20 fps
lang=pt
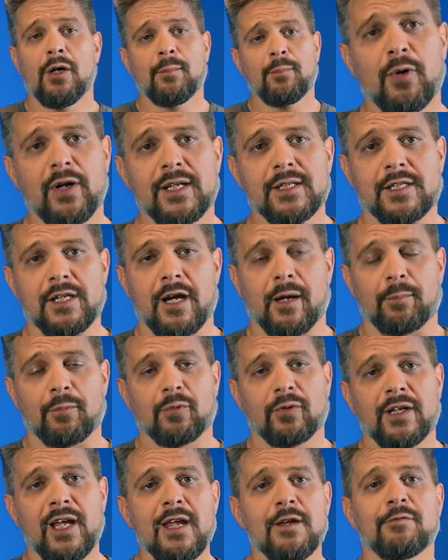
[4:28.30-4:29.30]
por
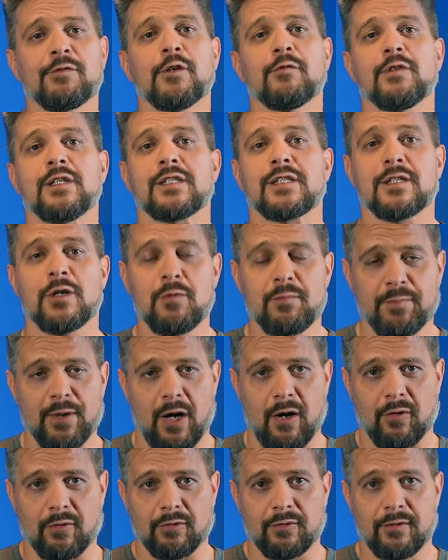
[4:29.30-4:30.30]
exemplo, quem vive em São
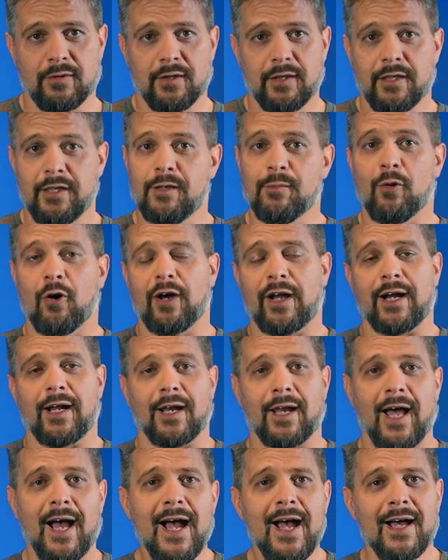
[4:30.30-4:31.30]
Paulo e mora
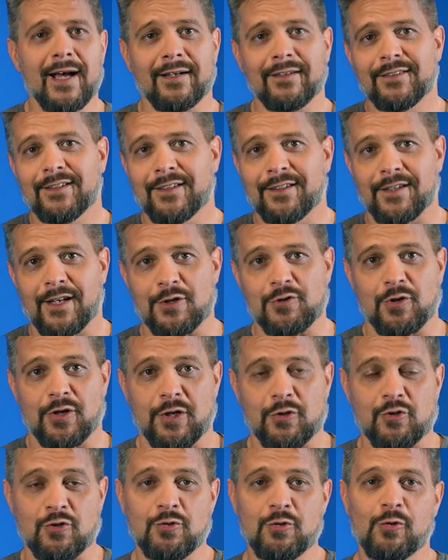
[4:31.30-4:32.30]
lá, na
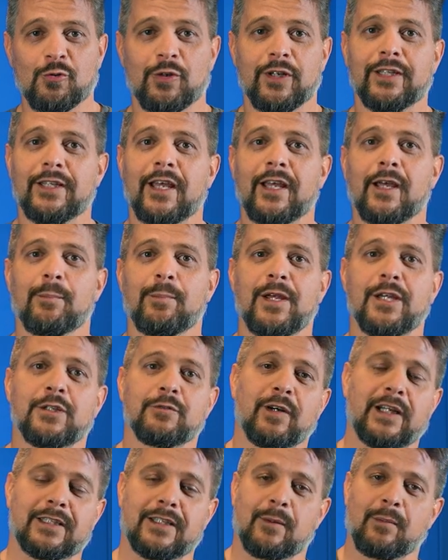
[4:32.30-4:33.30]
Zona Sul, e de repente
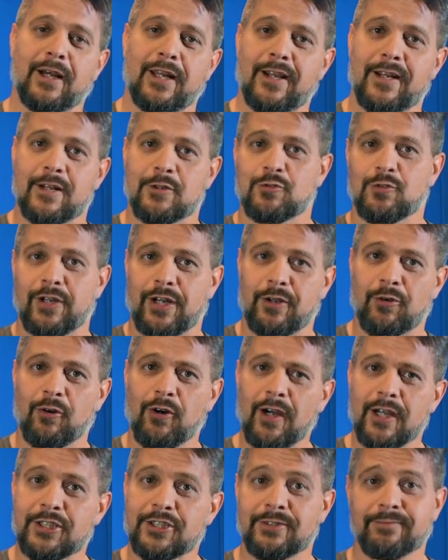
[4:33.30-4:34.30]
vai trabalhar na Zona
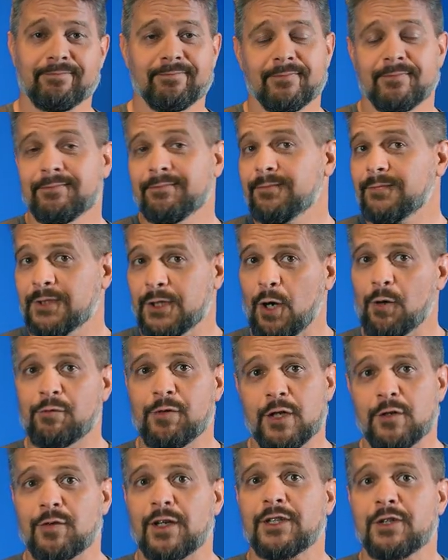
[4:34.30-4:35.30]
Norte,
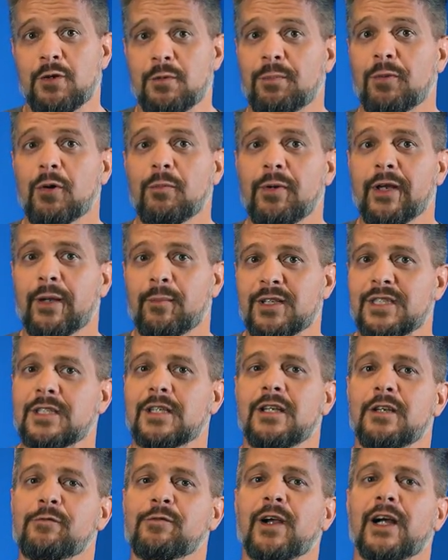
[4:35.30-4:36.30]
talvez vai ter um problema
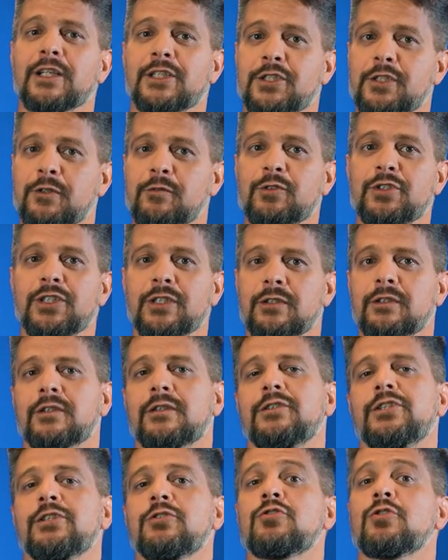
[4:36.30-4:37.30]
significativo de,
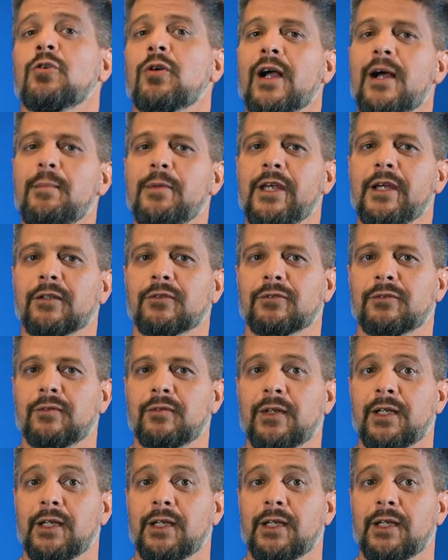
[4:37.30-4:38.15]
de deslocamento.